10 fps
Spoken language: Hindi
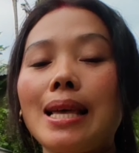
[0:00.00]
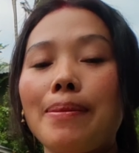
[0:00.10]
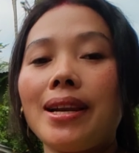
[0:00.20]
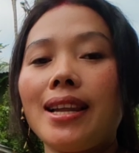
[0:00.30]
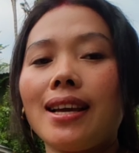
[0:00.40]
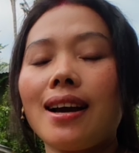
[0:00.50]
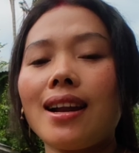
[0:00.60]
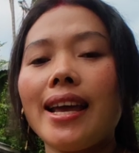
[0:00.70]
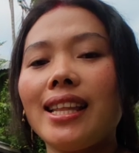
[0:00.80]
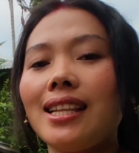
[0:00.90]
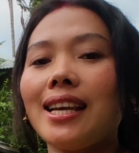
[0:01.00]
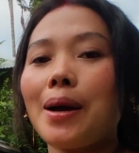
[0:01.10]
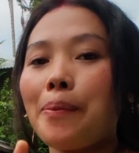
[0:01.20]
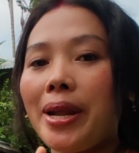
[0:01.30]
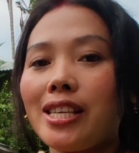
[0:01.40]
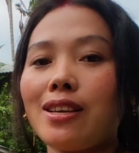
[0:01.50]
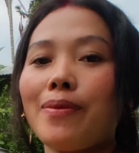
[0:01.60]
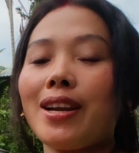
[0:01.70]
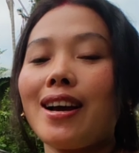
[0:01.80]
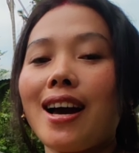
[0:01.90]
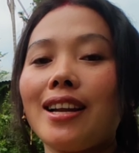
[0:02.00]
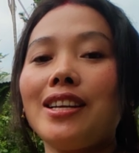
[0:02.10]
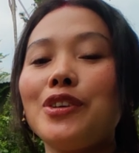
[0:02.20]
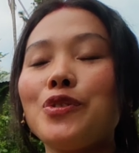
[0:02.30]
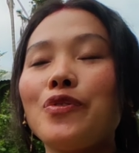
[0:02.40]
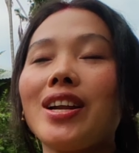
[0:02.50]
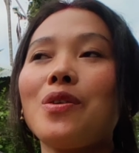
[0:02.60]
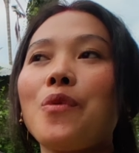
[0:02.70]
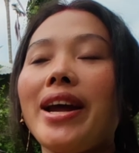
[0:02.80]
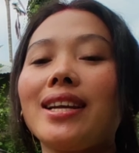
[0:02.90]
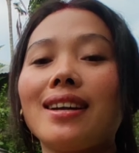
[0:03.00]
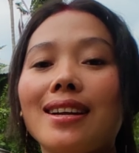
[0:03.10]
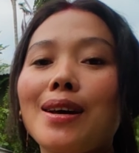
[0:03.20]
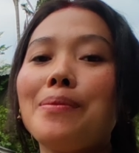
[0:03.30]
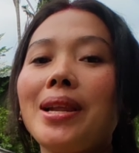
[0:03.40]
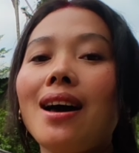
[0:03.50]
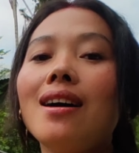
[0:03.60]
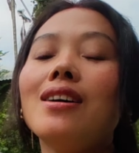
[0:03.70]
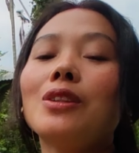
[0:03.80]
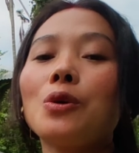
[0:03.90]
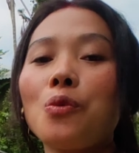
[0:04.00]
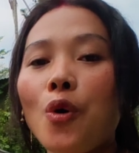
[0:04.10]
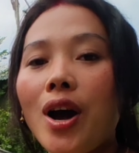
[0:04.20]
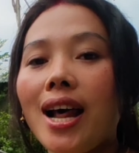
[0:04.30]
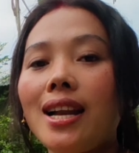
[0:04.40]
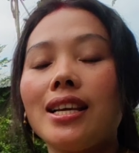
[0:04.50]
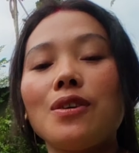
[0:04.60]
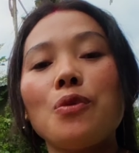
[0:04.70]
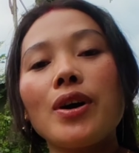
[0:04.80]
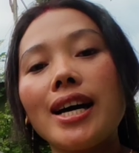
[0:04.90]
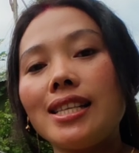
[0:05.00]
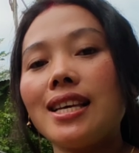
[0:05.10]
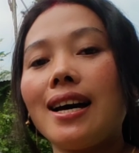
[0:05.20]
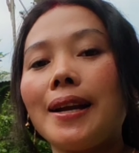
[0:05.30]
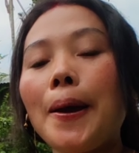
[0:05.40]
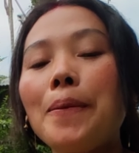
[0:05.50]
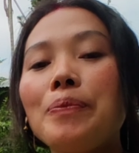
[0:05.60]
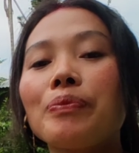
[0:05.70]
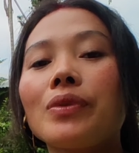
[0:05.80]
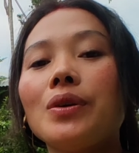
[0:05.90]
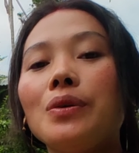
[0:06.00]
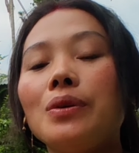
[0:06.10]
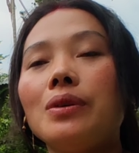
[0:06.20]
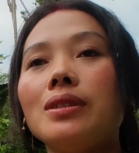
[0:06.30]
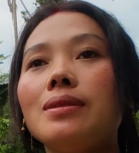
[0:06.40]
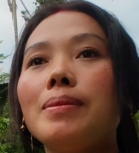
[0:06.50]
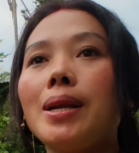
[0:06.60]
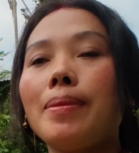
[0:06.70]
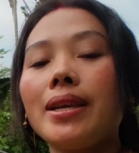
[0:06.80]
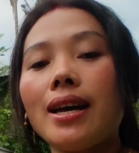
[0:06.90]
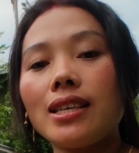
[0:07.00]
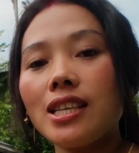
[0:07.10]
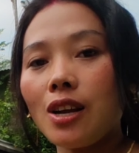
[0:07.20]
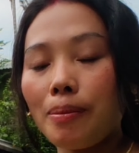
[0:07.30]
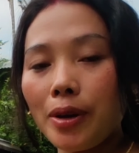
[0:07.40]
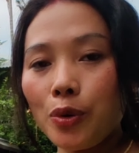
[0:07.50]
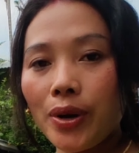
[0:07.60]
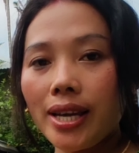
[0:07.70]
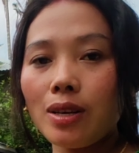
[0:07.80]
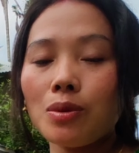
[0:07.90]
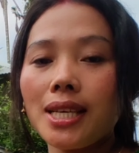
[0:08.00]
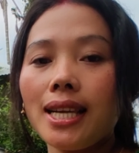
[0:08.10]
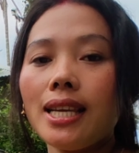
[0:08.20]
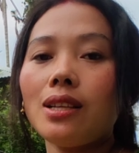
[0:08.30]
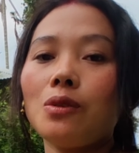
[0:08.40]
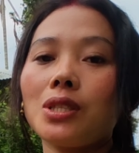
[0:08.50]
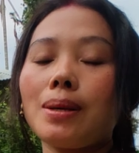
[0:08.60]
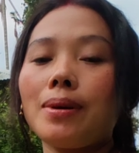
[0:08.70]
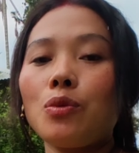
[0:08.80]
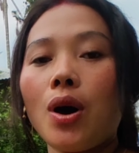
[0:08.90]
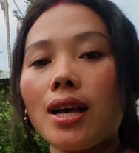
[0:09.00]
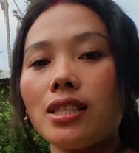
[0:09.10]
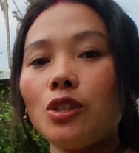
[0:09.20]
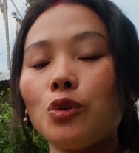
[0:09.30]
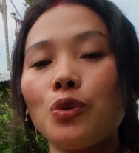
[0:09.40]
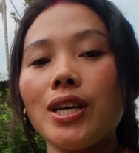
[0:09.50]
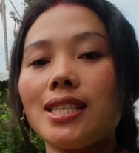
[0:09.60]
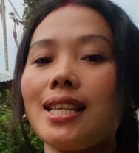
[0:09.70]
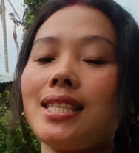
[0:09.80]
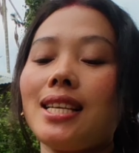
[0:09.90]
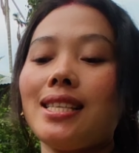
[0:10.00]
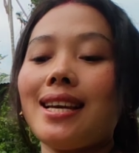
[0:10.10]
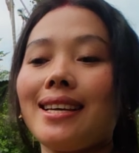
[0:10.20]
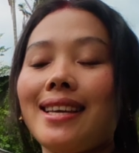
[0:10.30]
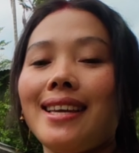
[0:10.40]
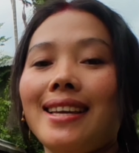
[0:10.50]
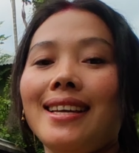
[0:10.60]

सेवन लेग का ना एट लेग का ब्रेजा वाला कार न्यू वाला वाइट कलर का मिला तो वो कार लेके वो घर जा रहे हैं तो मेरा भैया शिलोंग में रुकेंगे उसके लिए तो उसके बाद वहाँ से दोनों एक साथ चले जाएंगे